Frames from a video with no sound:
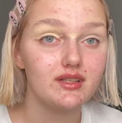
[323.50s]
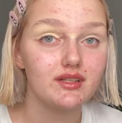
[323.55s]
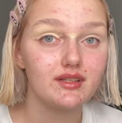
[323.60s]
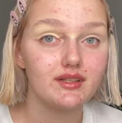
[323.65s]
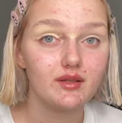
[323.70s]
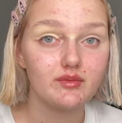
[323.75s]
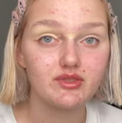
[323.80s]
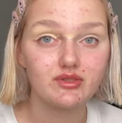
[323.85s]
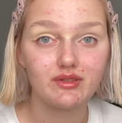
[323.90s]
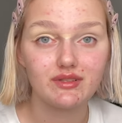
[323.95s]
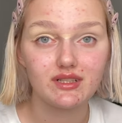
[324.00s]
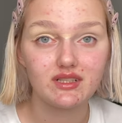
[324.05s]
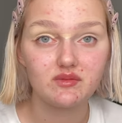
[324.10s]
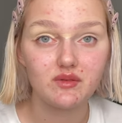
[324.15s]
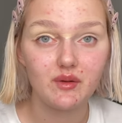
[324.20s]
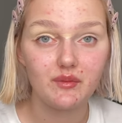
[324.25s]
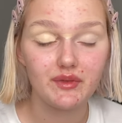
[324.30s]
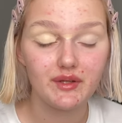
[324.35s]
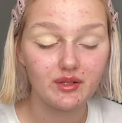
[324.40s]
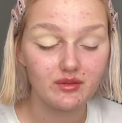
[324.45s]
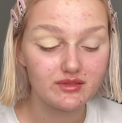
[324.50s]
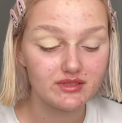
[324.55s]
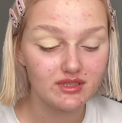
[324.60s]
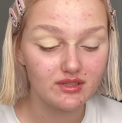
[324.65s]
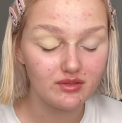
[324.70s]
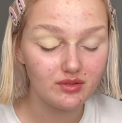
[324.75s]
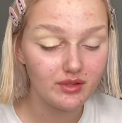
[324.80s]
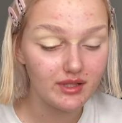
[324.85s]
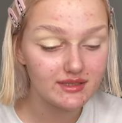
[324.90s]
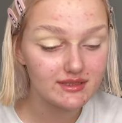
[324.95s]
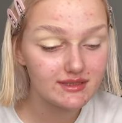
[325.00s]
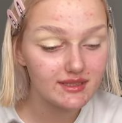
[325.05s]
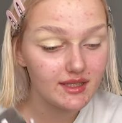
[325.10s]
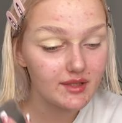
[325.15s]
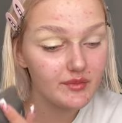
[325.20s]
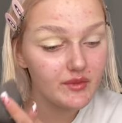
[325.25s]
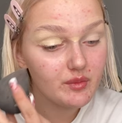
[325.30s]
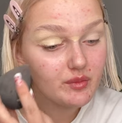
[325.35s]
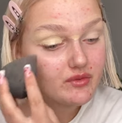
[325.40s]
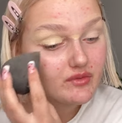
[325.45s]
E, na przykład teraz miałam taką sytuację,
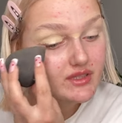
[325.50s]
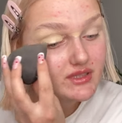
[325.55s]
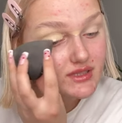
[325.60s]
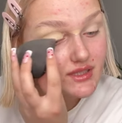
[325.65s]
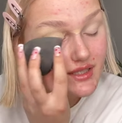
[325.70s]
no bo wiecie,